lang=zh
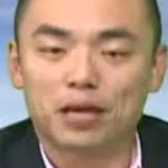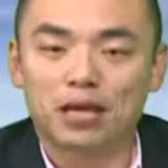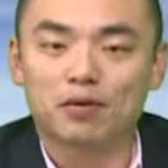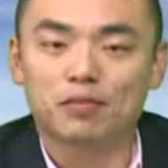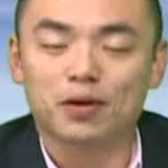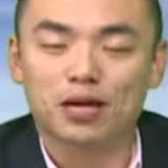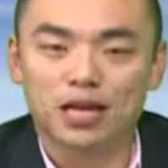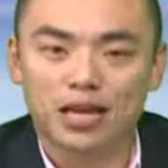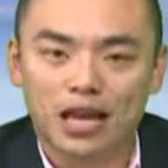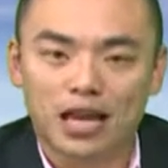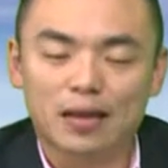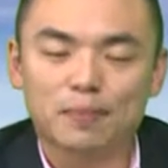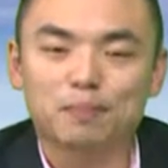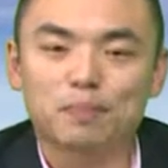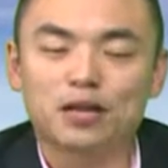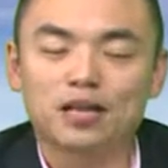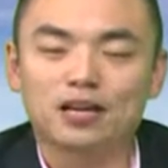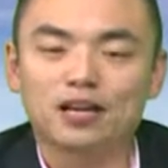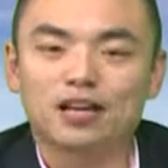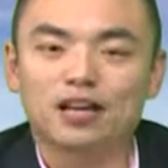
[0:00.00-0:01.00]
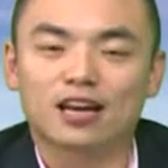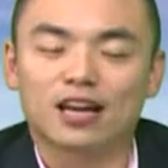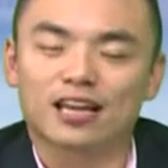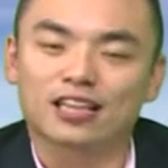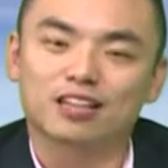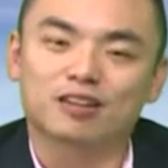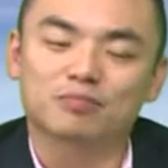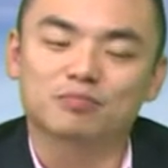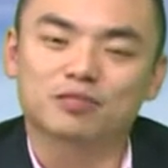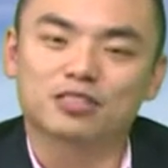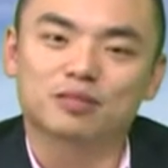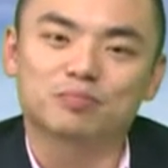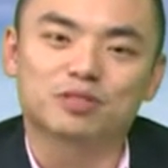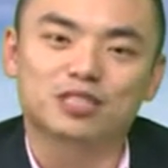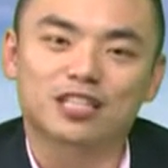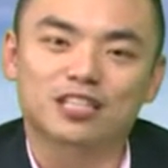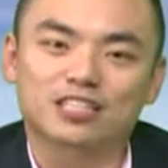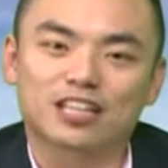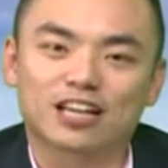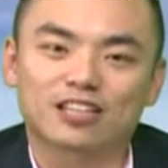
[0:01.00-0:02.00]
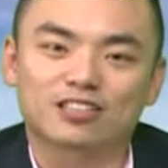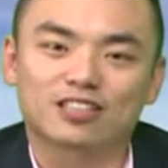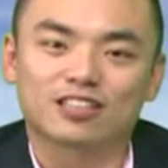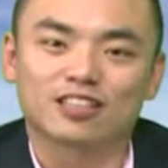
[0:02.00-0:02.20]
每一位来宾呢，来到我们节目现场，